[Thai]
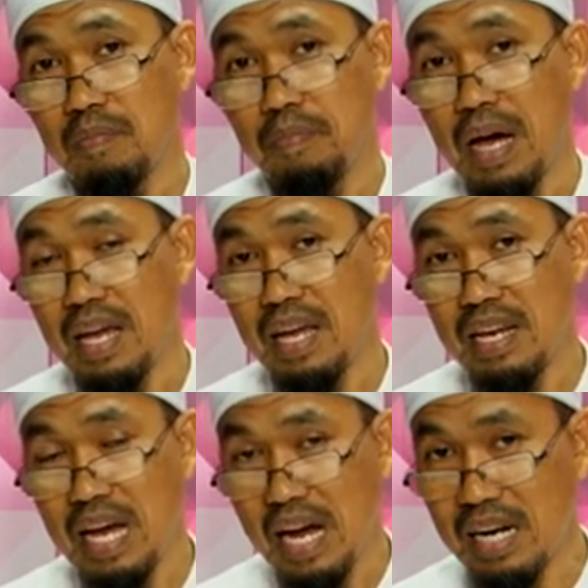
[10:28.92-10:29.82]
ไป
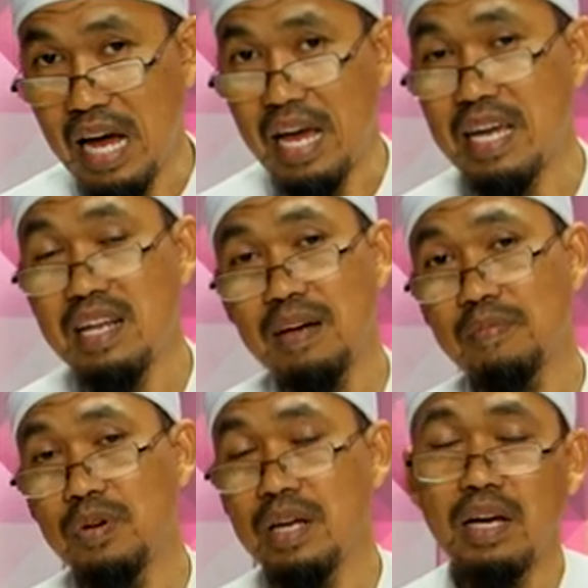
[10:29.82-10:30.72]
ทางไหนนะครับ
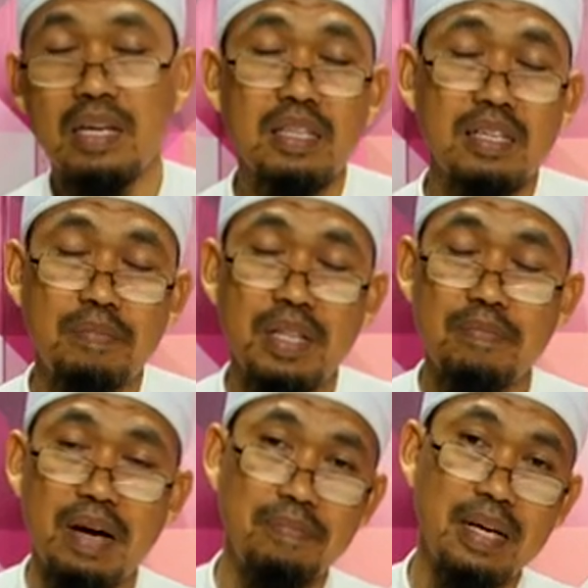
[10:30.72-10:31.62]
ตัวเองก็ยึดถือปฏิ
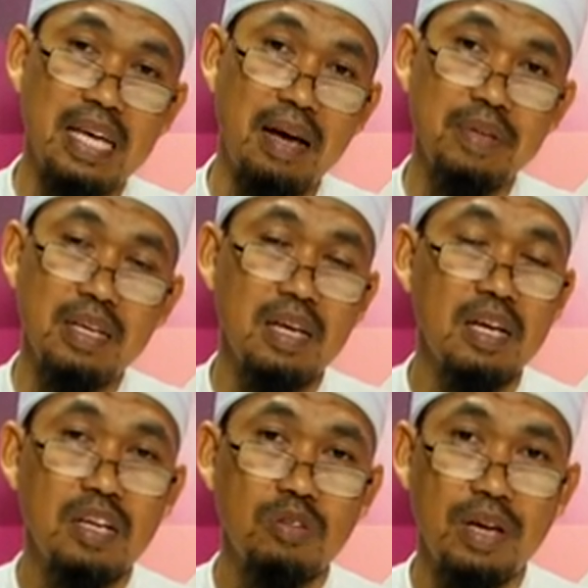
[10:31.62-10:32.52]
บัติไปตามที่
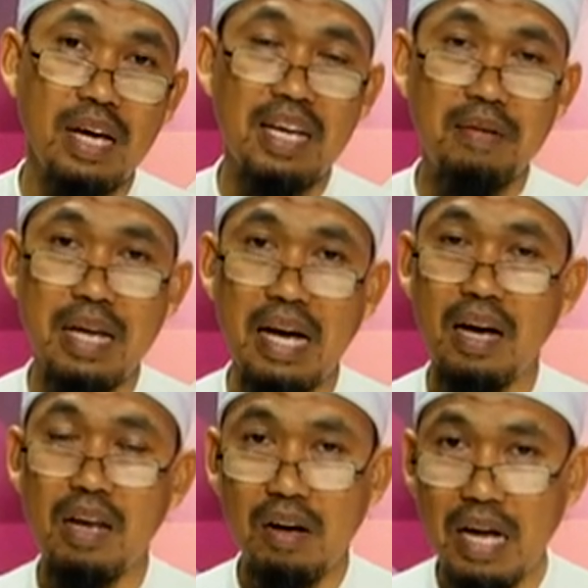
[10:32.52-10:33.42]
ตัวเองให้น้ำหนัก
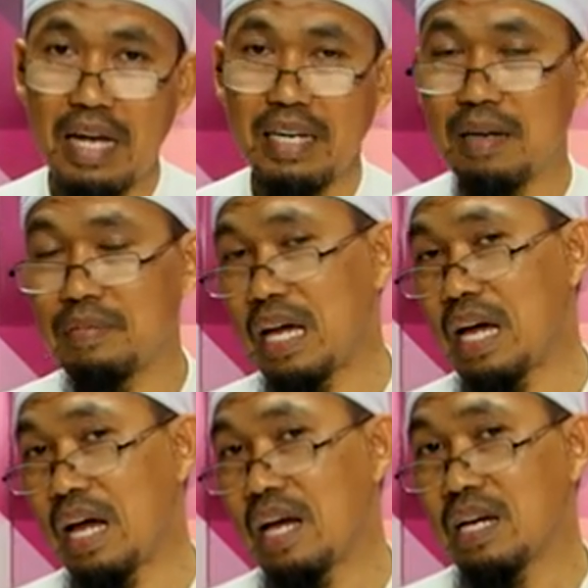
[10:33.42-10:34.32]
ก็แล้วกันนะครับแต่
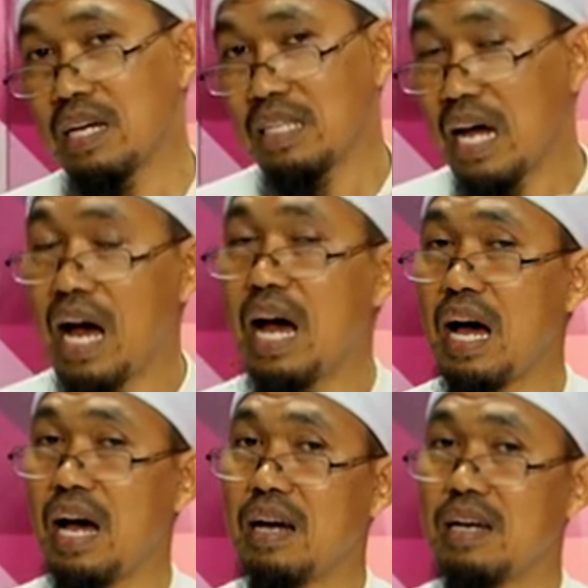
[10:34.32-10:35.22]
ถ้า
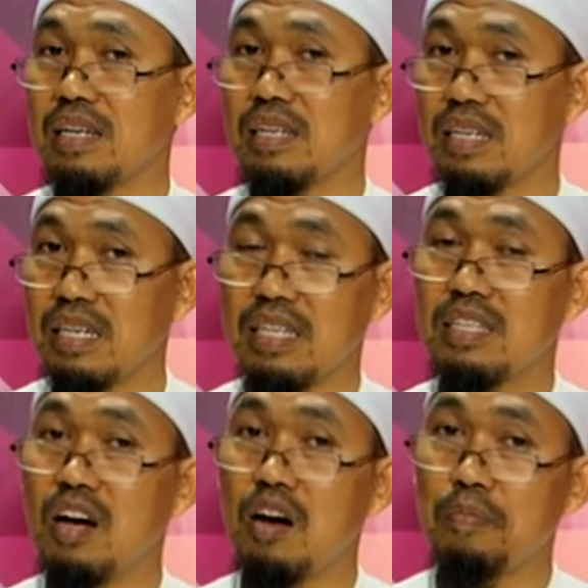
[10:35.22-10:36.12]
เกิด
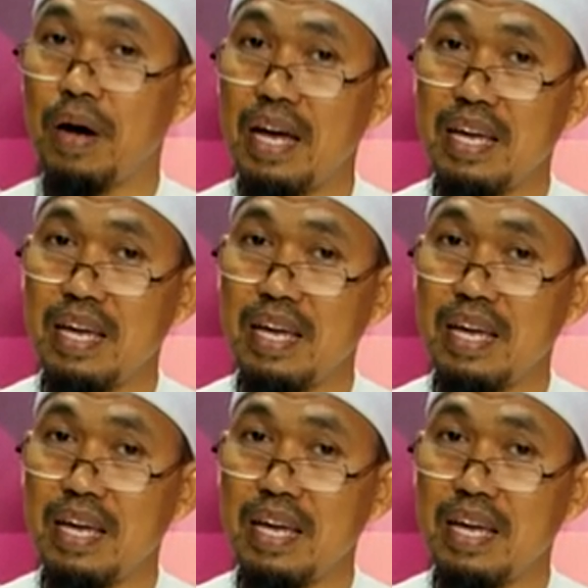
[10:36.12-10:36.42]
ต้องไป